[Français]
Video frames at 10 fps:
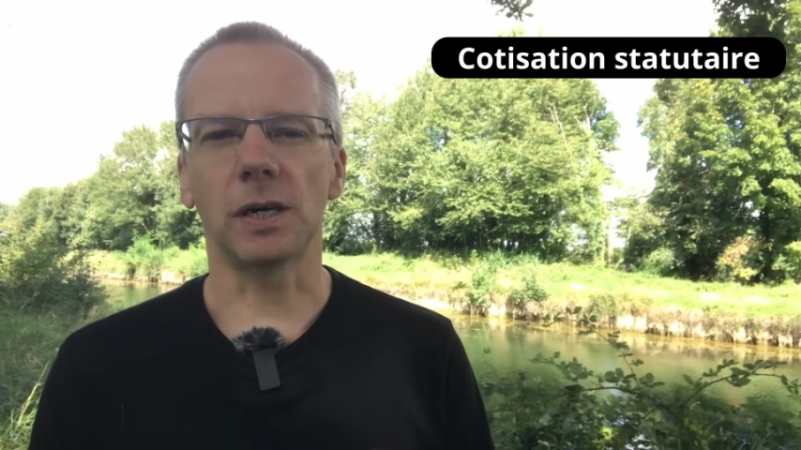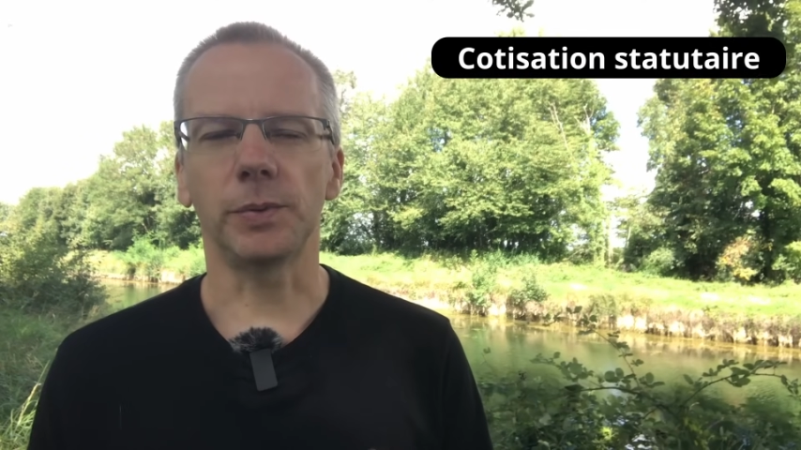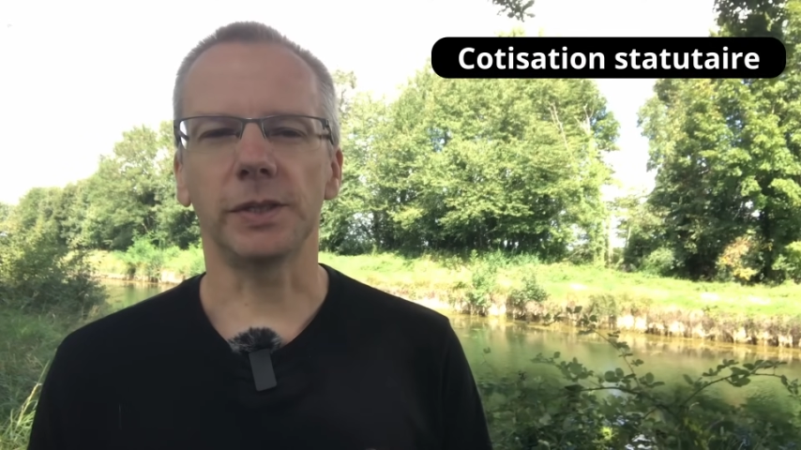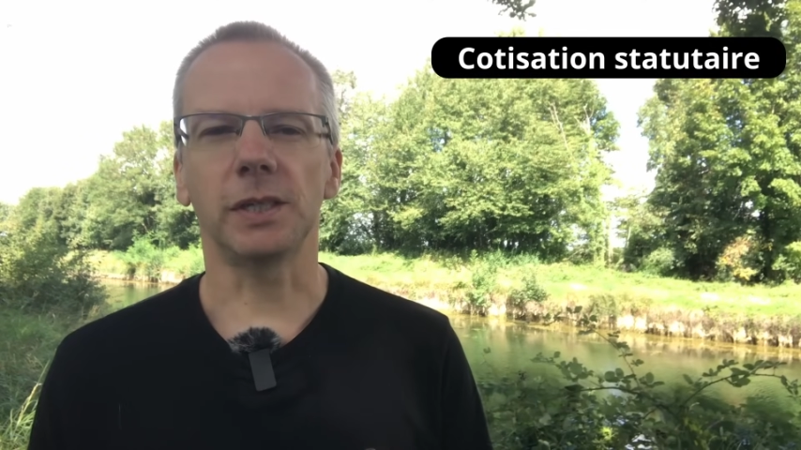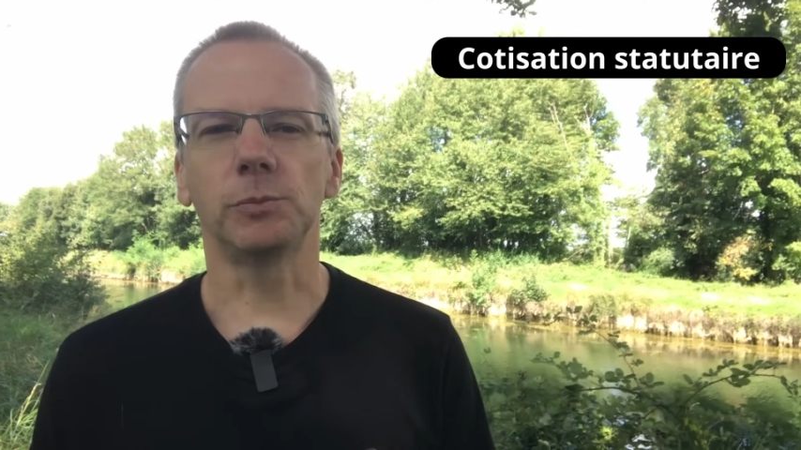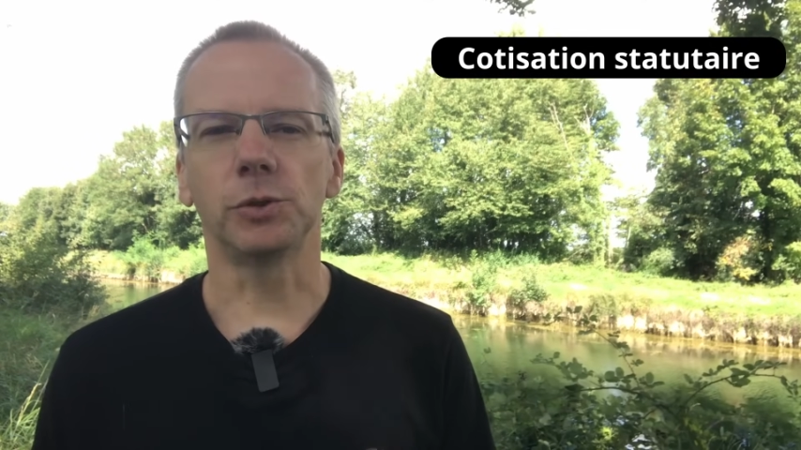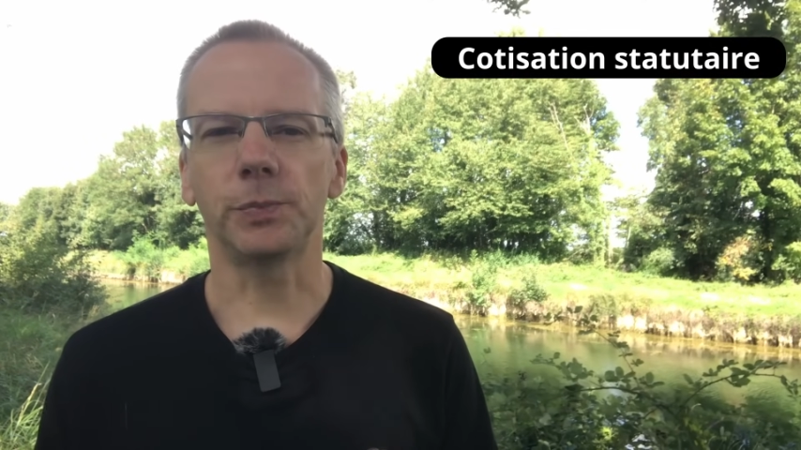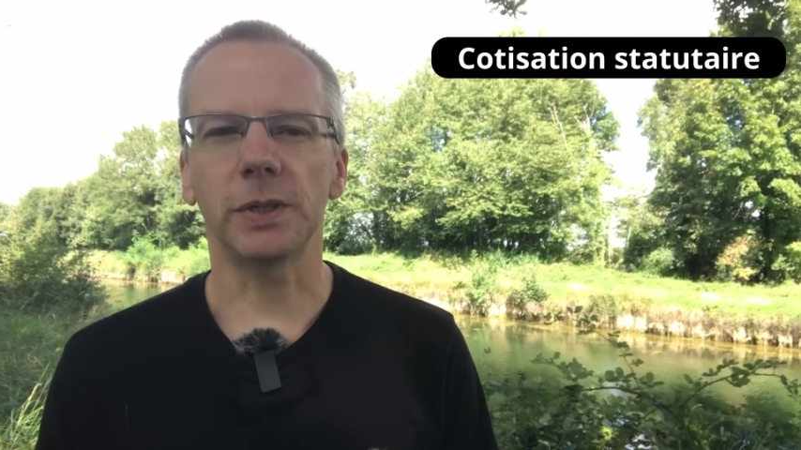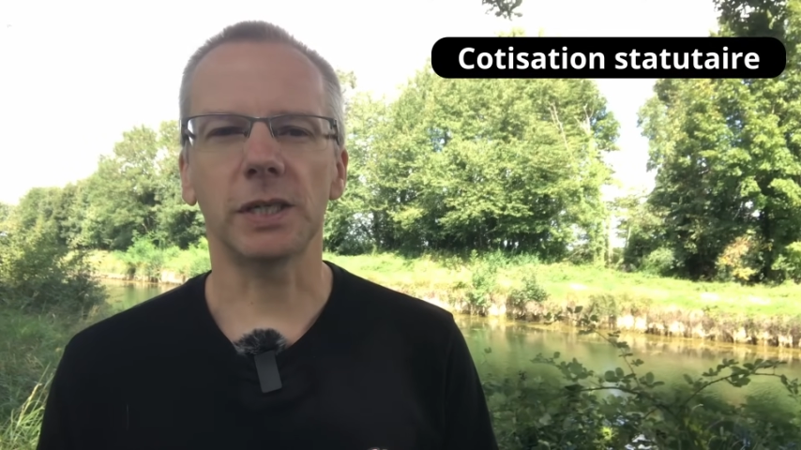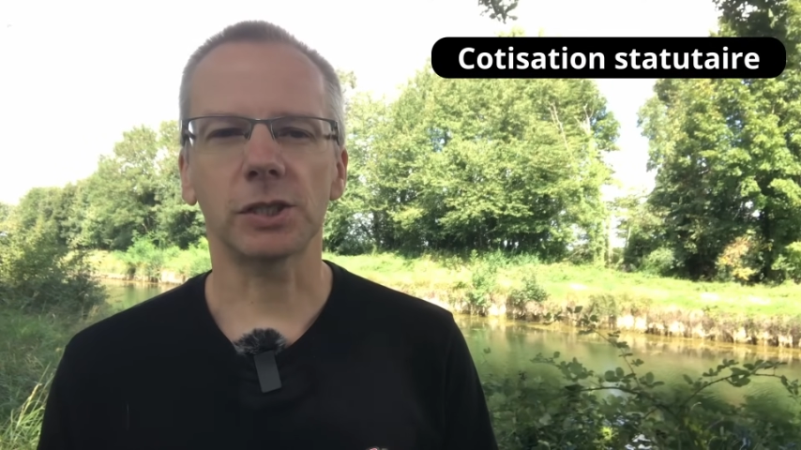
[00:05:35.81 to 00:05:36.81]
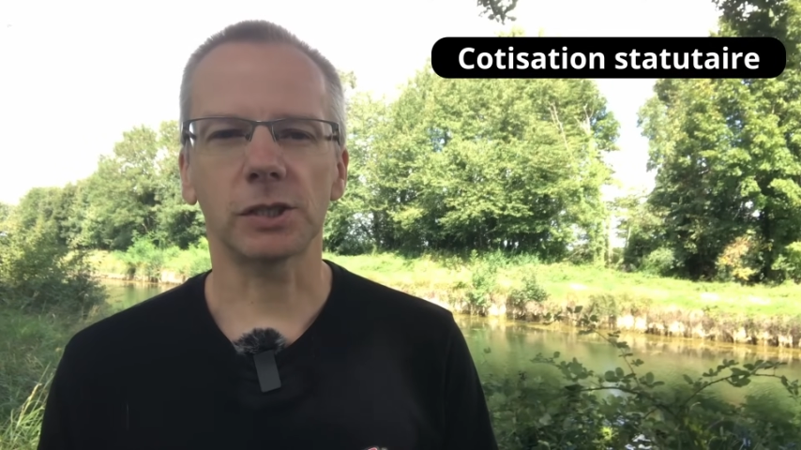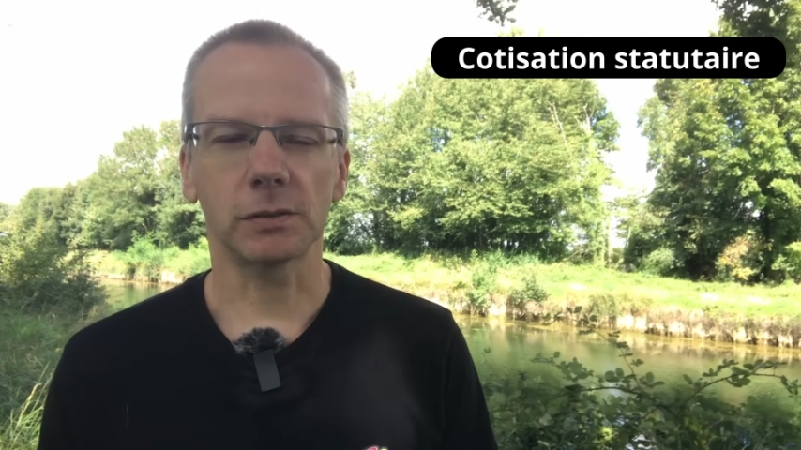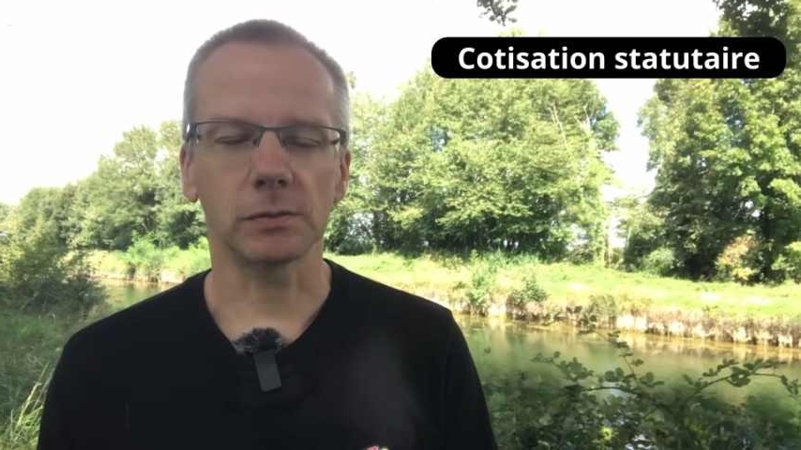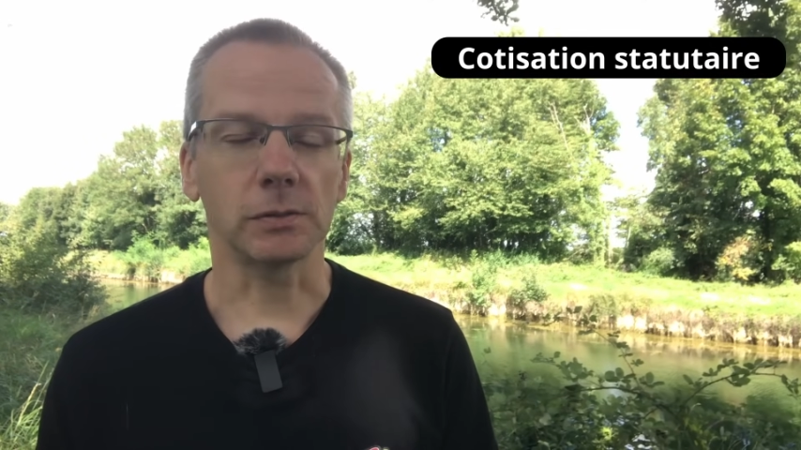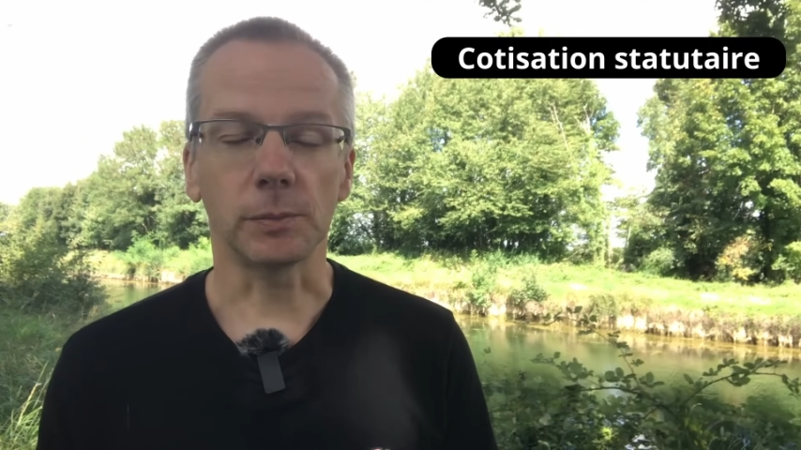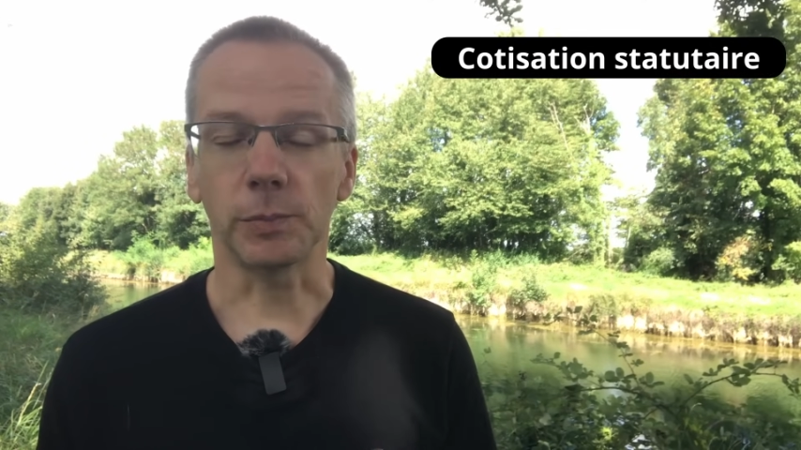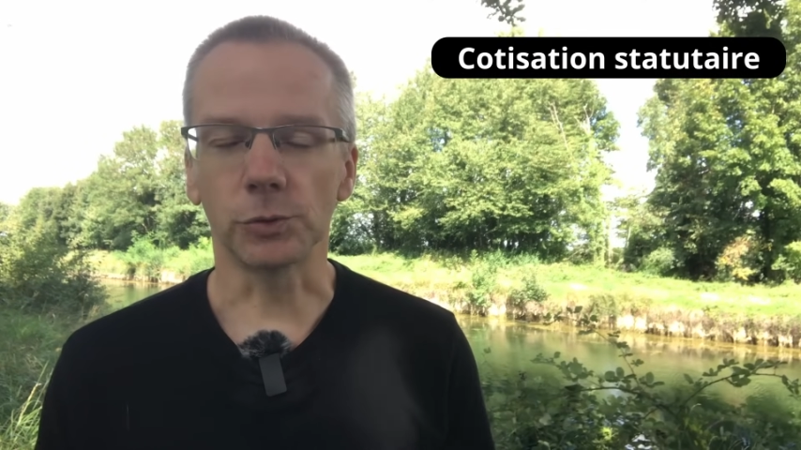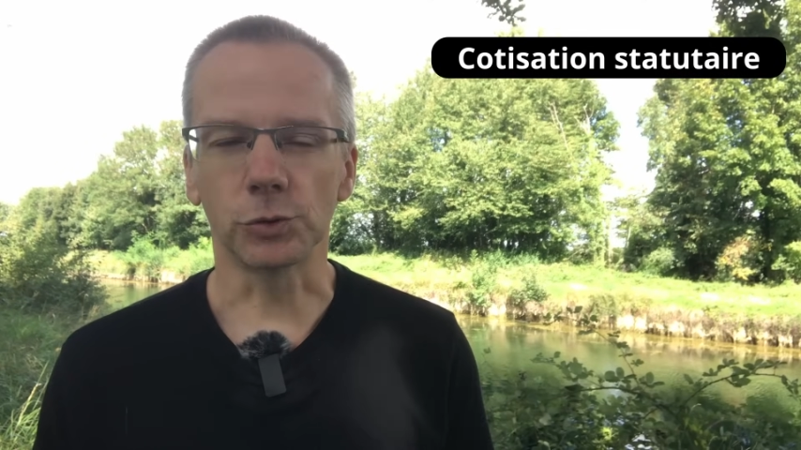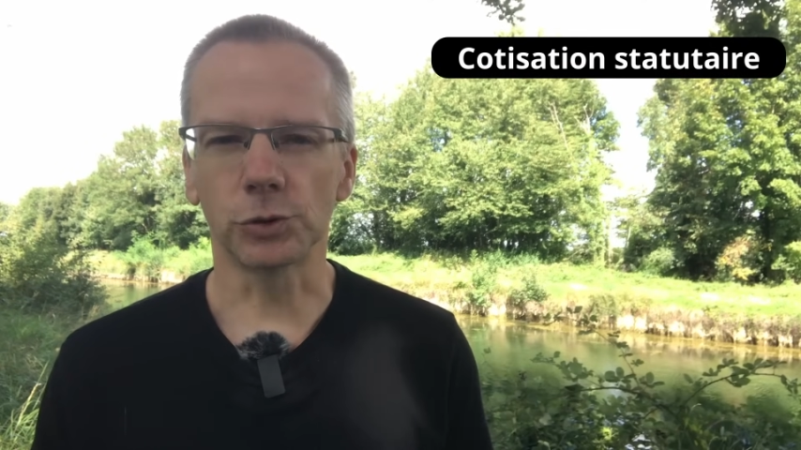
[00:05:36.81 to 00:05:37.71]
à payer les baux de pêche, il y a plein d'autres